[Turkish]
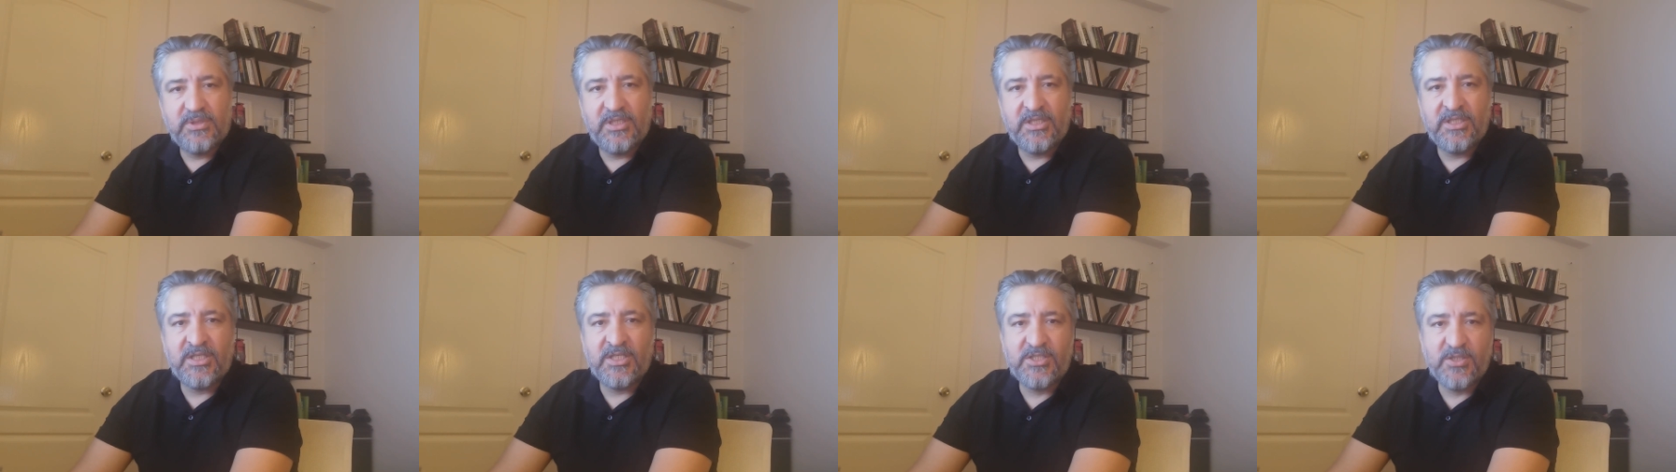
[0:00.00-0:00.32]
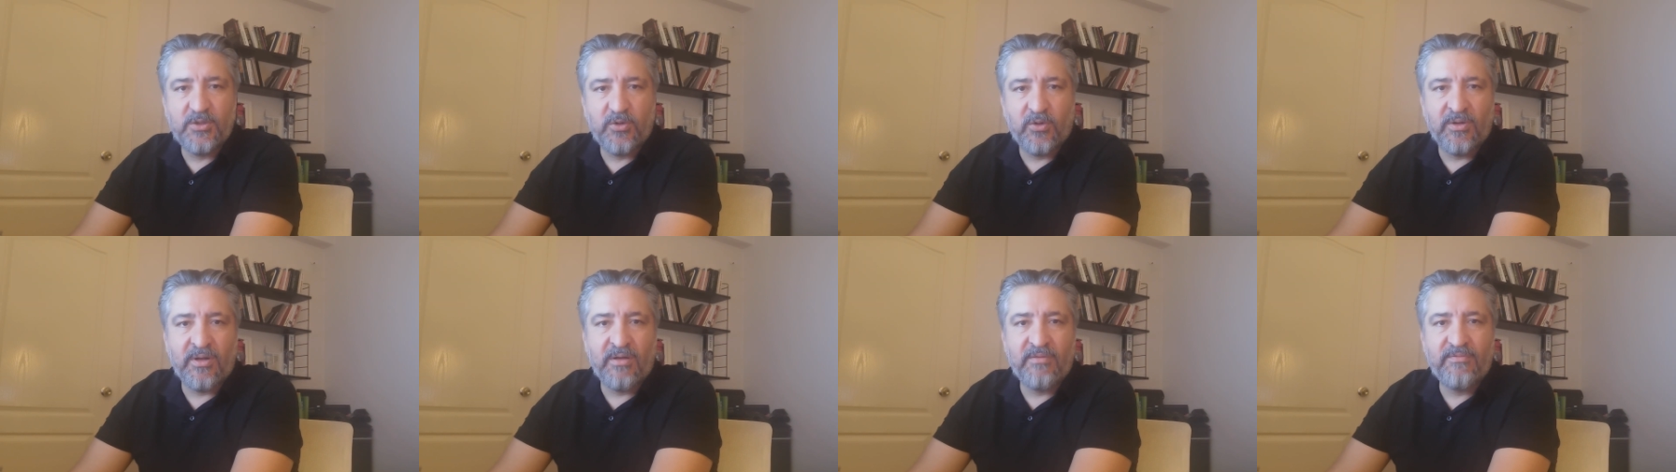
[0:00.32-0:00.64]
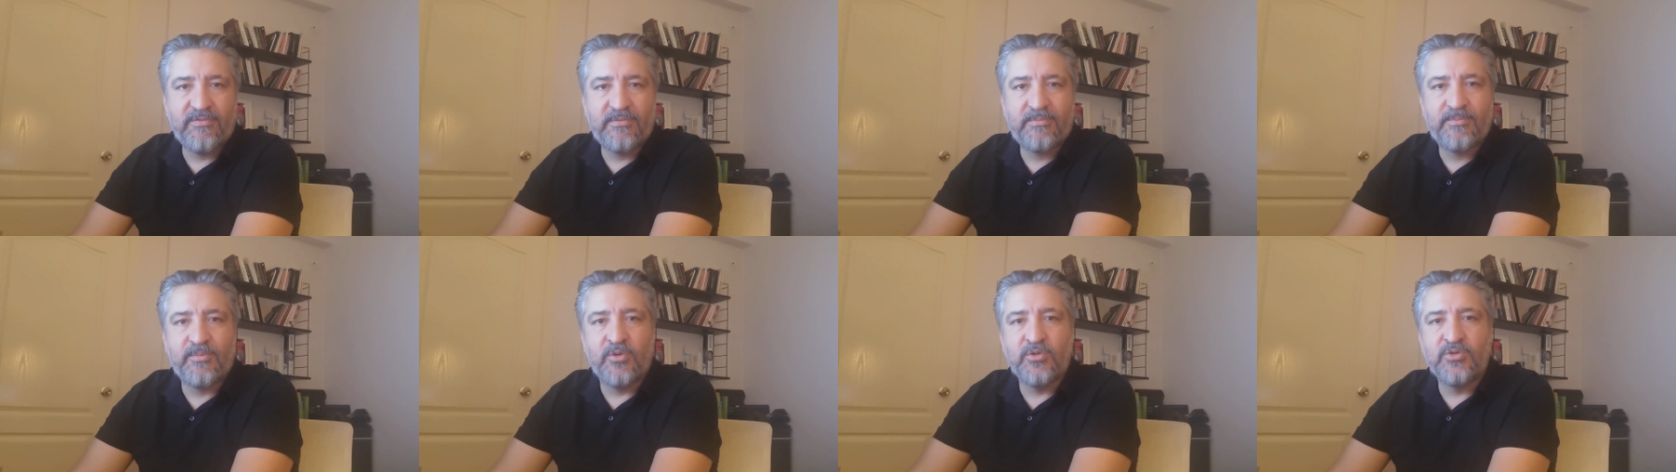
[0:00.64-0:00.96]
gidecek olan
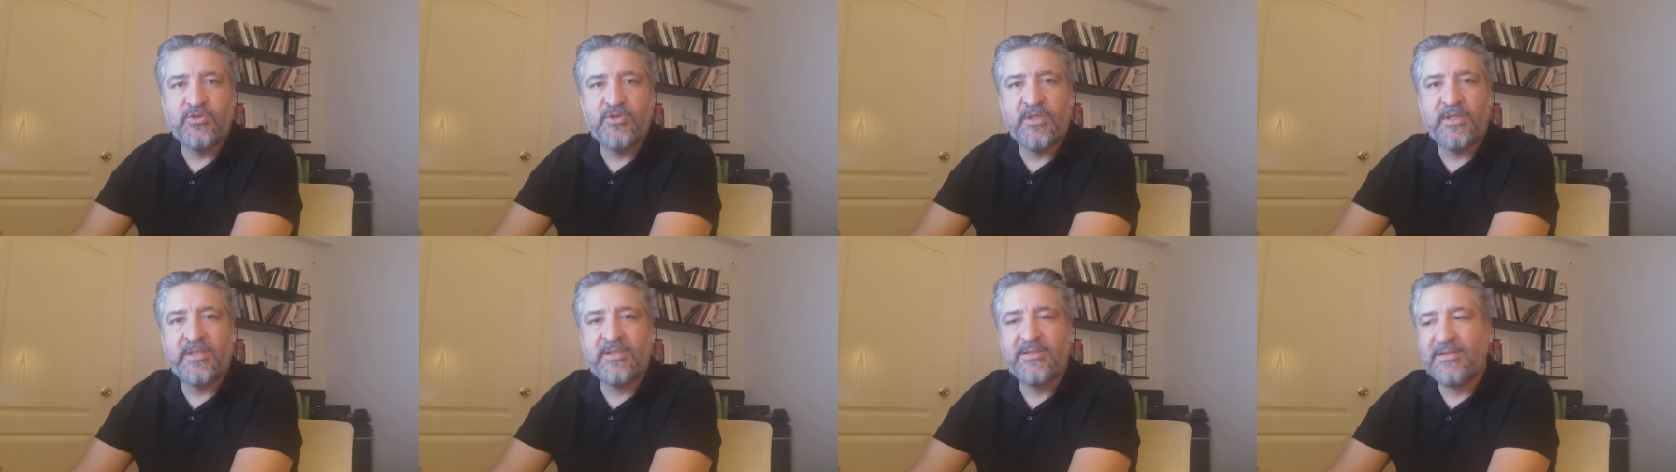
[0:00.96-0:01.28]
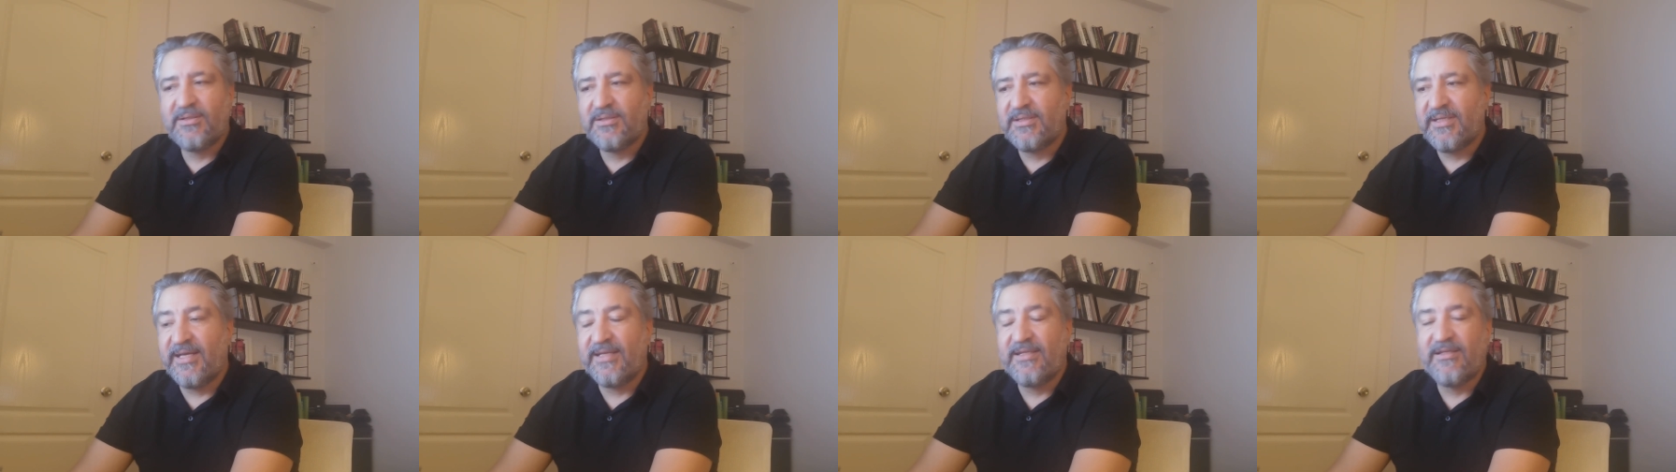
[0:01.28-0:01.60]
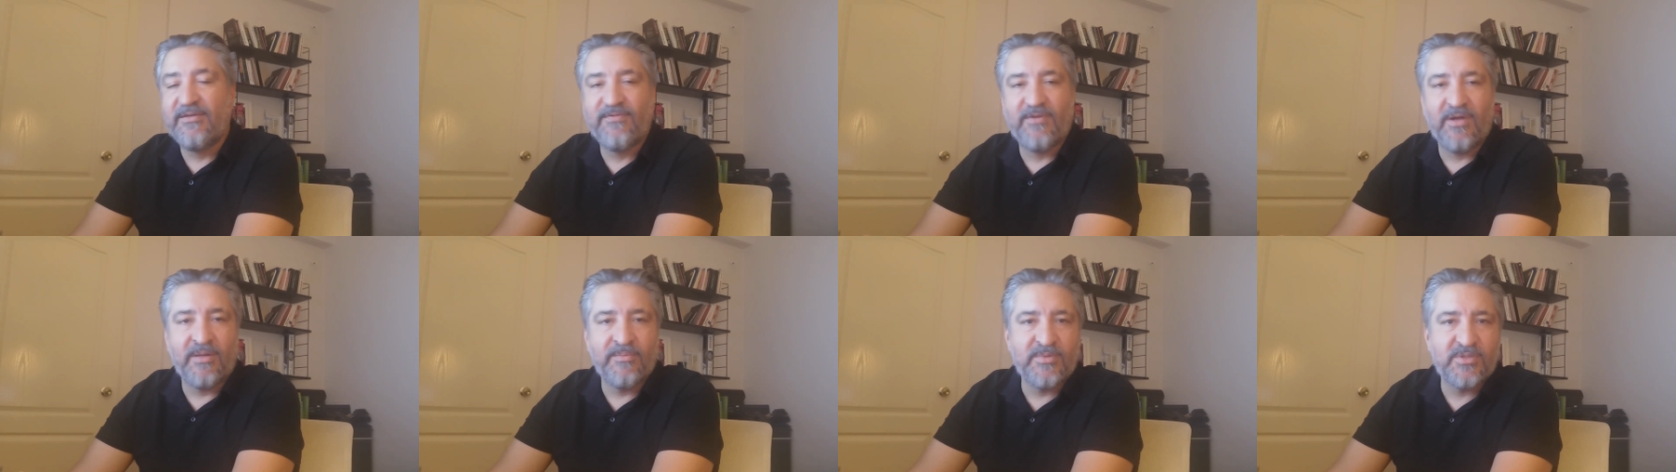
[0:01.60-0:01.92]
futbolcuların
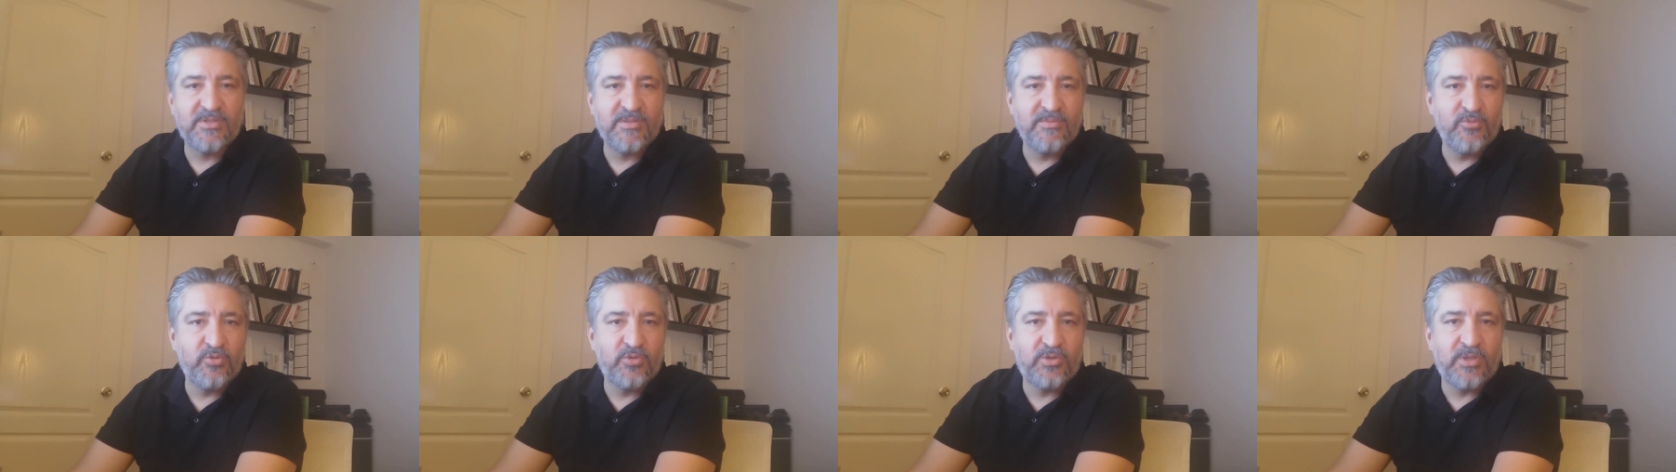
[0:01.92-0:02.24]
teklif alması